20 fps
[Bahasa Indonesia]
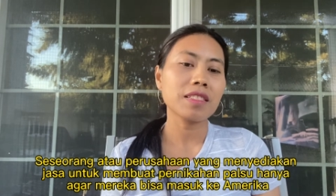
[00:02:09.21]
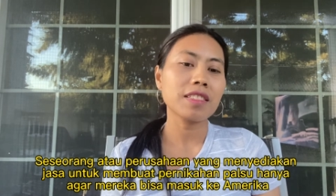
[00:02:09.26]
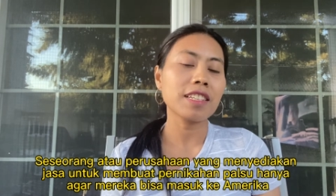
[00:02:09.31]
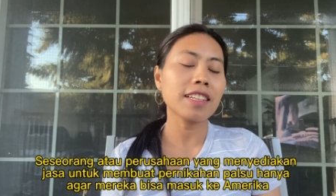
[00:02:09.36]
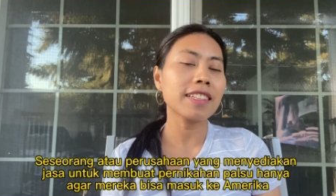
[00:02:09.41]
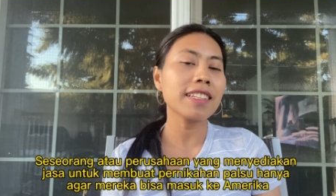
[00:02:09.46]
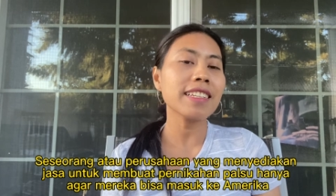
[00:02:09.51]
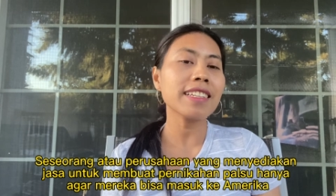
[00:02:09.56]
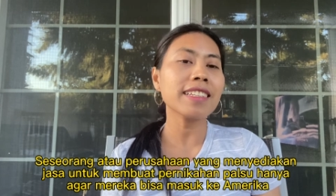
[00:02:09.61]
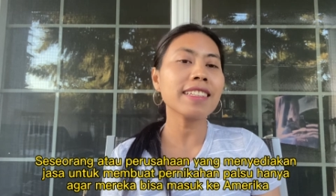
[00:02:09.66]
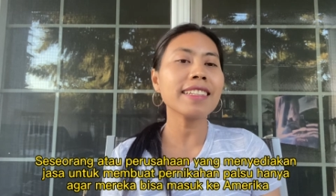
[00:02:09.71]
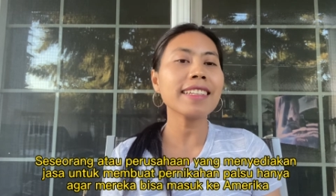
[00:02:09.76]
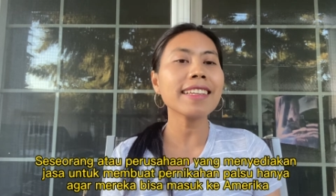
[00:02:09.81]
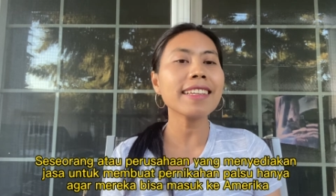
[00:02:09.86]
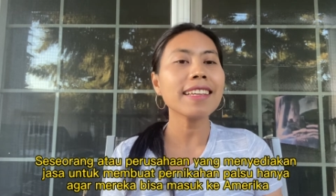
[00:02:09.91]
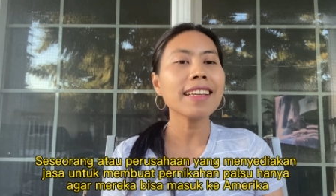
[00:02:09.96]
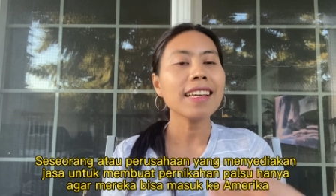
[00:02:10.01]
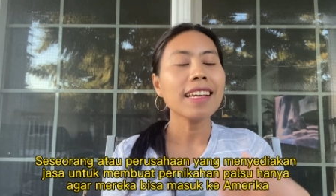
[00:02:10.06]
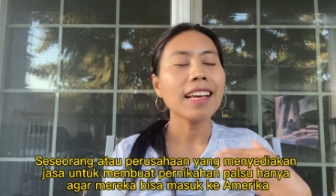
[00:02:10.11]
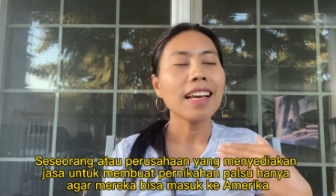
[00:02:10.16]
Jadi
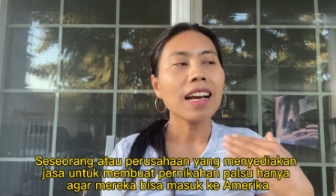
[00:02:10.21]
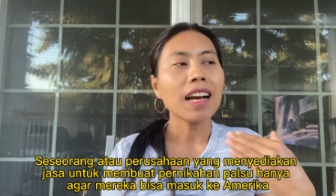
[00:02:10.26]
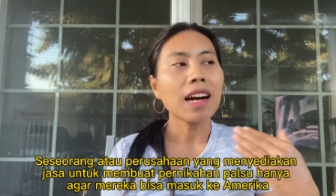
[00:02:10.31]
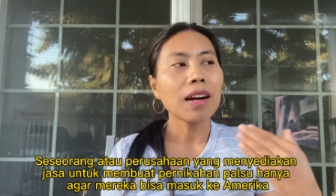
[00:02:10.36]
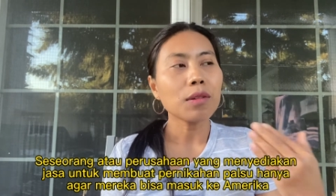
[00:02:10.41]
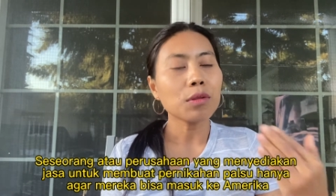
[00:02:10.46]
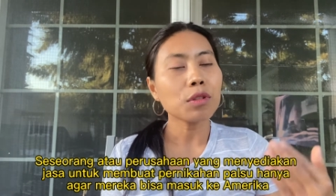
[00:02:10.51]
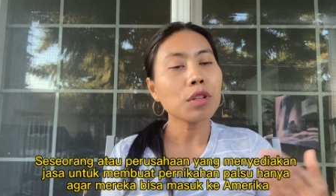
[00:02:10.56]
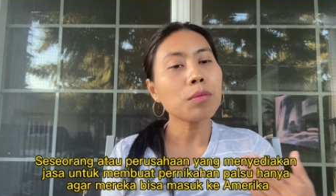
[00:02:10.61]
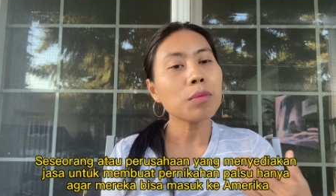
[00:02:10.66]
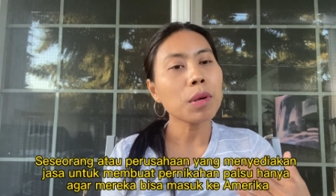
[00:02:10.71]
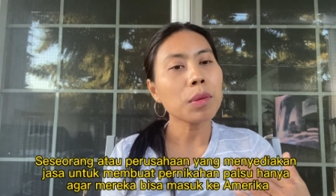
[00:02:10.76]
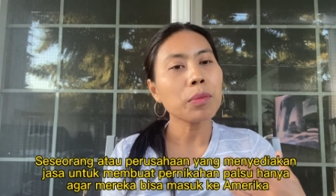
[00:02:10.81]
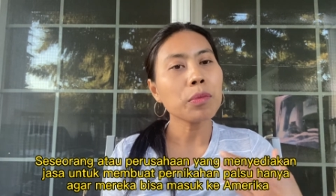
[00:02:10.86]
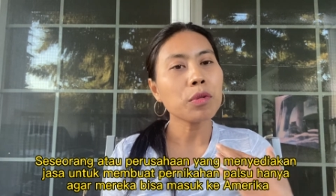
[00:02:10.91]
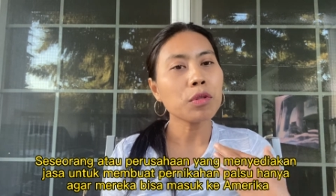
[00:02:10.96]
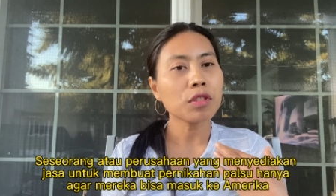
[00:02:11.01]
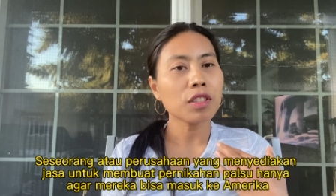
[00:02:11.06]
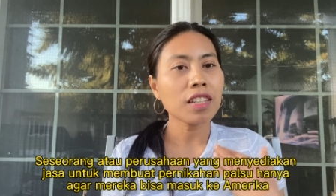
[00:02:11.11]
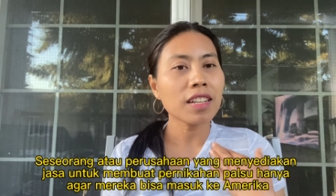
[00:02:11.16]
ini untuk
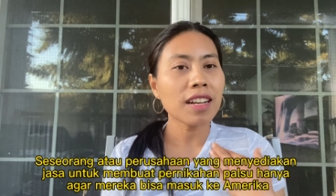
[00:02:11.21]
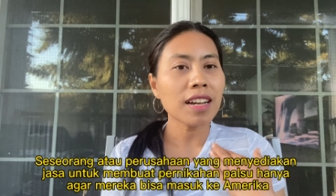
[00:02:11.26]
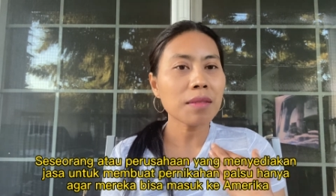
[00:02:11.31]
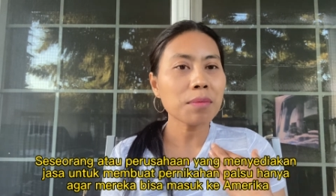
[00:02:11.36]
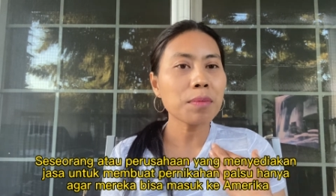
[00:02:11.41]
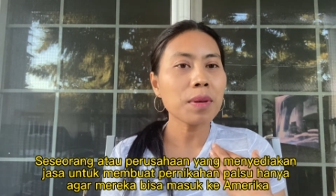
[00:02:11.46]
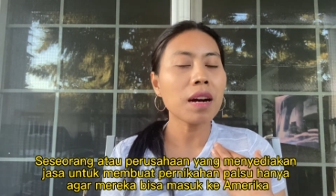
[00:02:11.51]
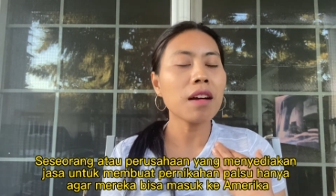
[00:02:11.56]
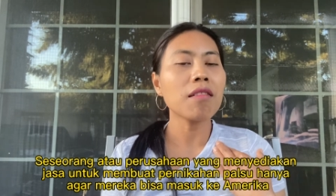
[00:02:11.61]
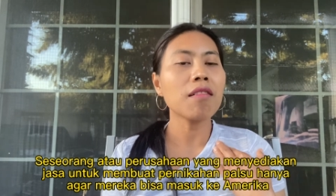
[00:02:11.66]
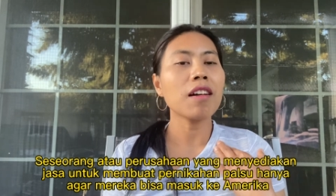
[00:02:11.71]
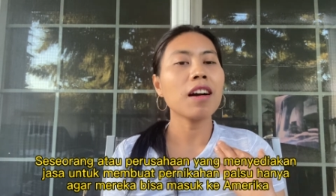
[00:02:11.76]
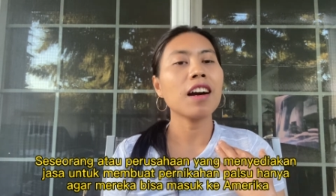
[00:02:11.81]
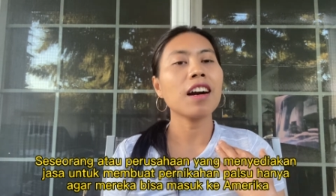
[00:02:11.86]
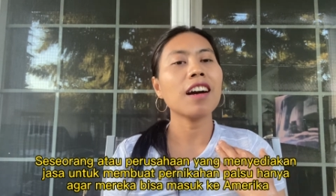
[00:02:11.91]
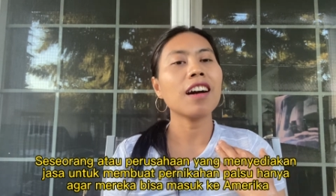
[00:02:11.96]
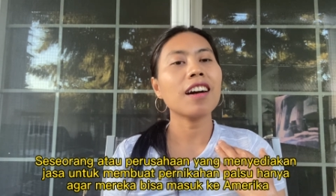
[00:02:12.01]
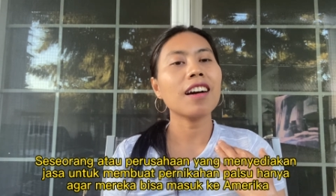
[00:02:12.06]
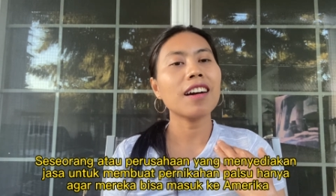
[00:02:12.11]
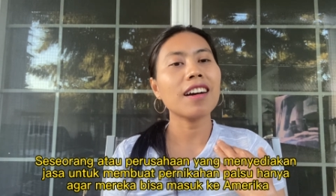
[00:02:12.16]
membuktikan
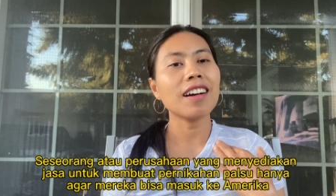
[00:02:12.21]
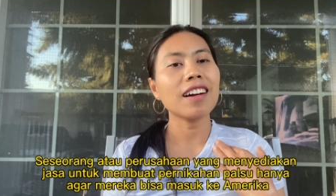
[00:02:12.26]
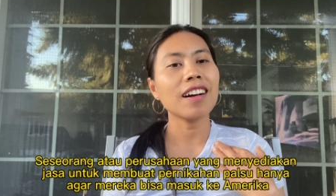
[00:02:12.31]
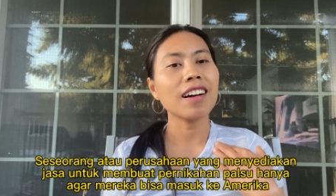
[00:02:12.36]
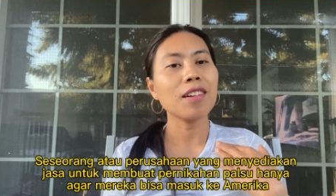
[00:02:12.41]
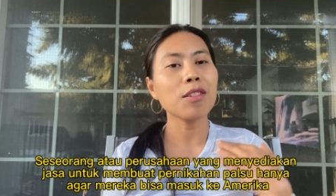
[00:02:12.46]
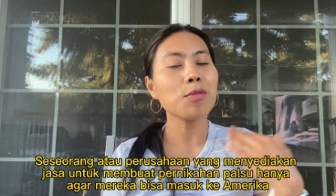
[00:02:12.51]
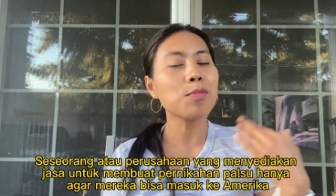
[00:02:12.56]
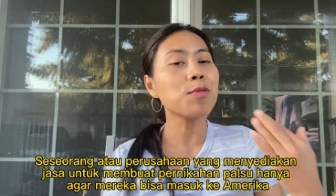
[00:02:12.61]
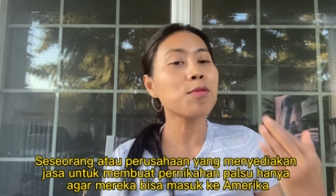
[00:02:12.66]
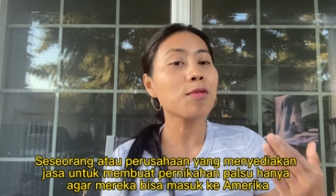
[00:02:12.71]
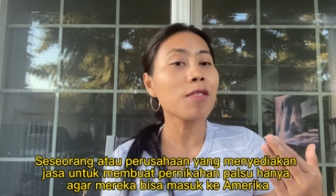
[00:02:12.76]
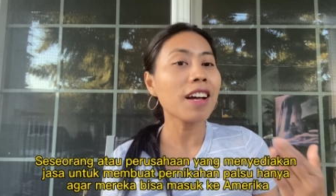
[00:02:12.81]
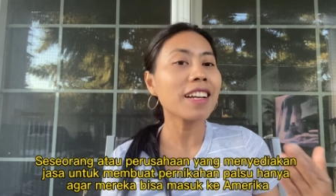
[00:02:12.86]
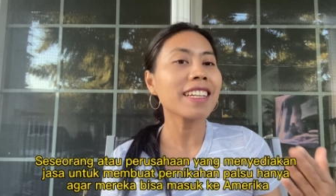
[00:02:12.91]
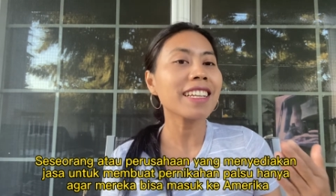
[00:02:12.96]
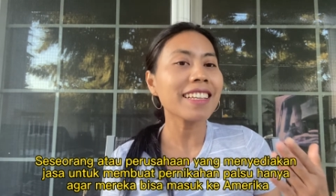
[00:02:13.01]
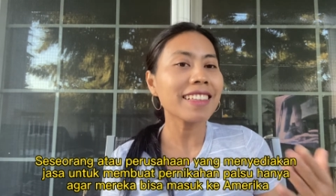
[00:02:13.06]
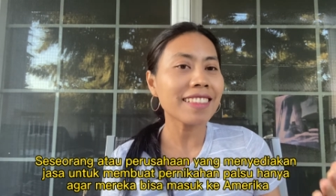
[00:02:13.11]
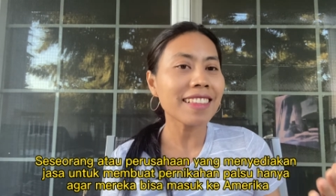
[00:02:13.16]
bahwa
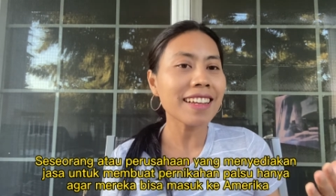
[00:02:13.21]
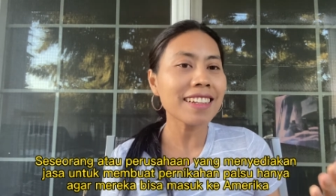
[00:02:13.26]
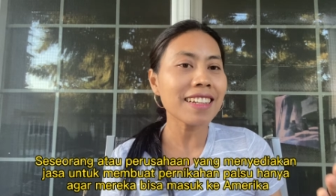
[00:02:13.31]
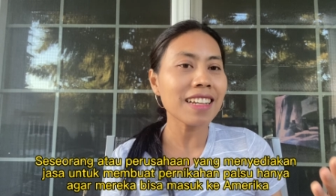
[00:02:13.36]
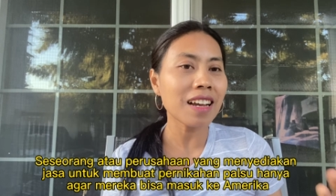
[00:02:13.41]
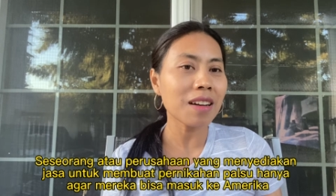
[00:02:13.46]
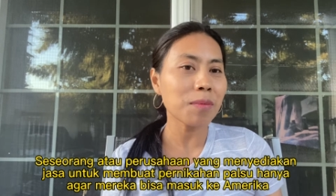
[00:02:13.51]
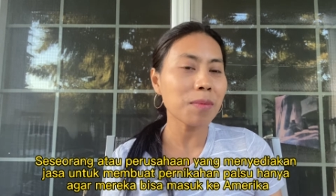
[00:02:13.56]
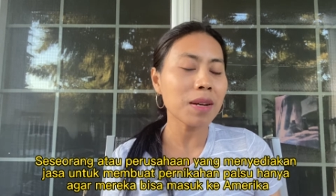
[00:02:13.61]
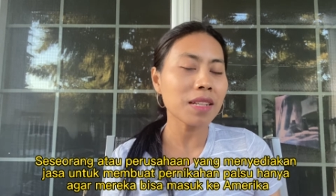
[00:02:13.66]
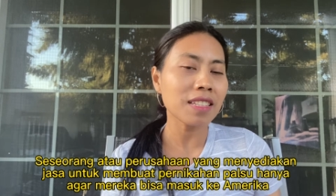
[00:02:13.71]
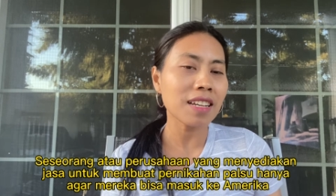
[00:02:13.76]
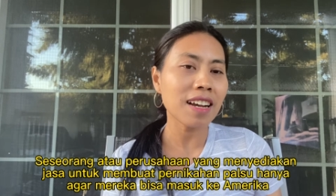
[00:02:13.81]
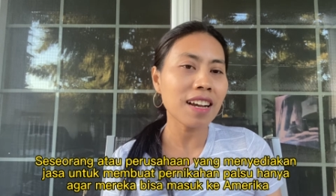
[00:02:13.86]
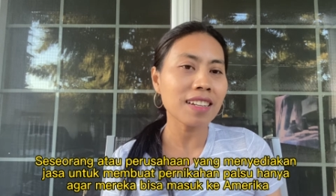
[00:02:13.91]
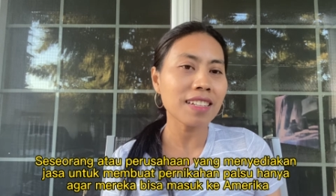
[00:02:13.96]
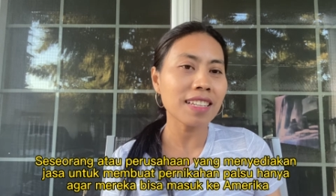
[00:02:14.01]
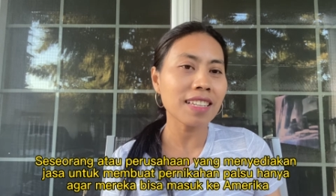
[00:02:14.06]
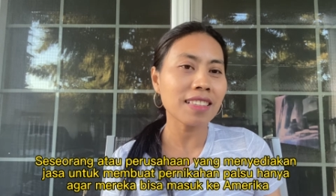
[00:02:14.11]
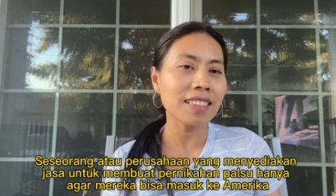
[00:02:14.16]
hubungan kita dengan
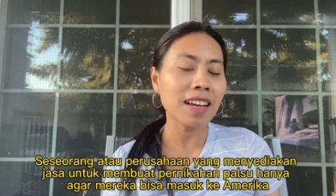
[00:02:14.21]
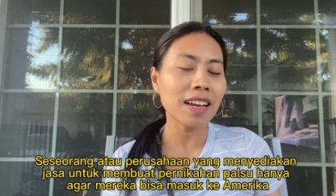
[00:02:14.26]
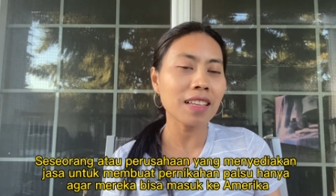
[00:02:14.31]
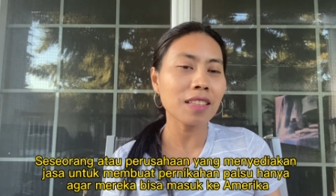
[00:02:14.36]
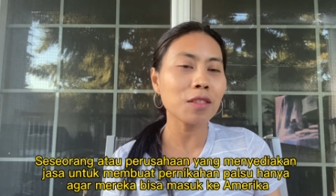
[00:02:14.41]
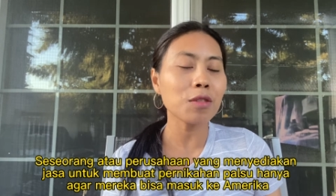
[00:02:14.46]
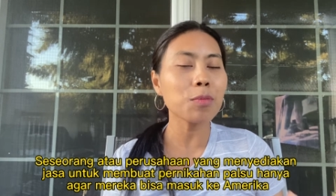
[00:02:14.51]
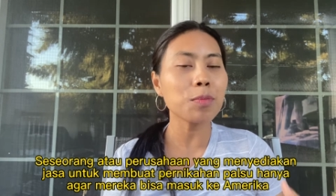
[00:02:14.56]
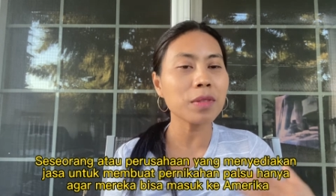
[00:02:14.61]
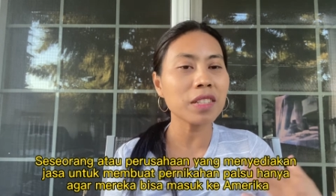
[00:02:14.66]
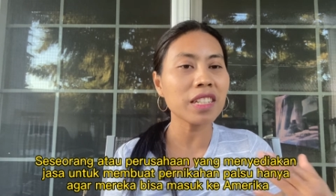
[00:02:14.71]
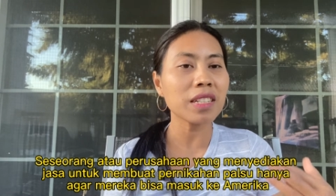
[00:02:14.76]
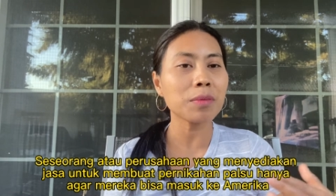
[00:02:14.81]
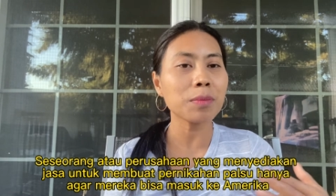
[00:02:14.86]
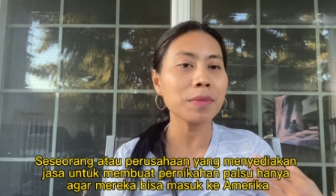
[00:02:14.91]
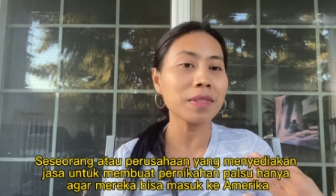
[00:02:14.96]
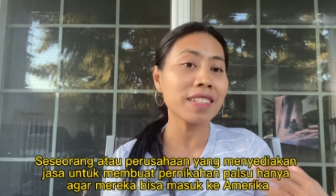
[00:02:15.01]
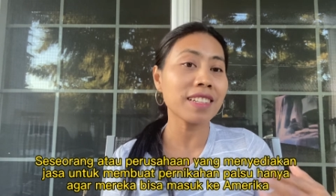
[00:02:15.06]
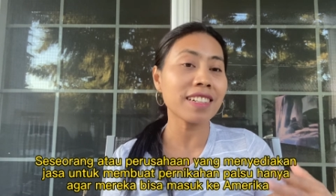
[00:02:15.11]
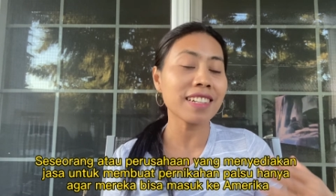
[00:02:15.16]
pasangan kita itu
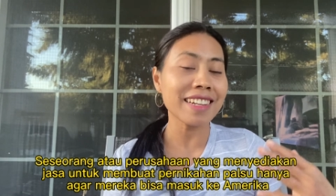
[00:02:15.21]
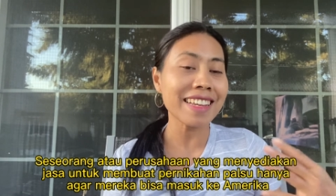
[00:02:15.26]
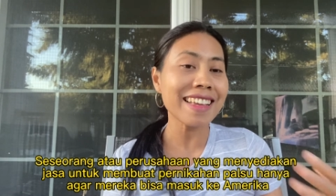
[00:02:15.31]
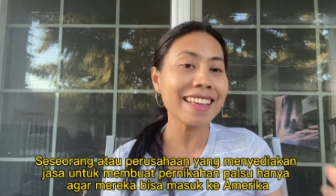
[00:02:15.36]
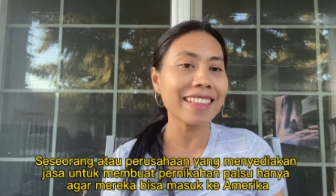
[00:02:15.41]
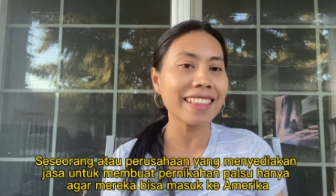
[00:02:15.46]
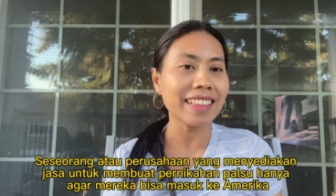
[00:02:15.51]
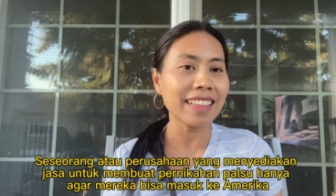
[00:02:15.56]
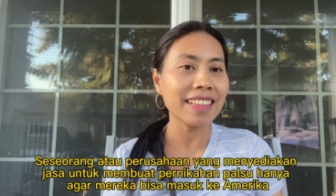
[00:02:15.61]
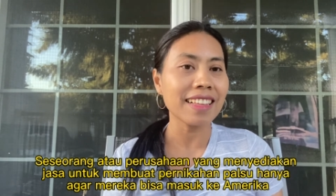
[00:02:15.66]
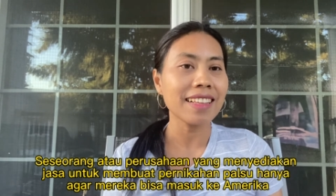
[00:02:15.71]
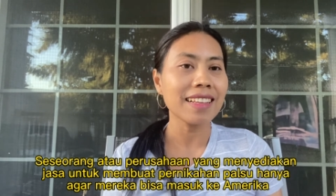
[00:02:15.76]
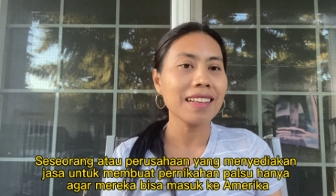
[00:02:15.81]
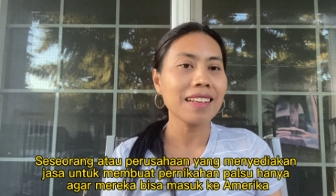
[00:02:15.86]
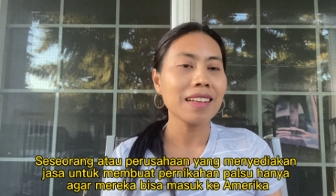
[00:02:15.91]
benar-benar real,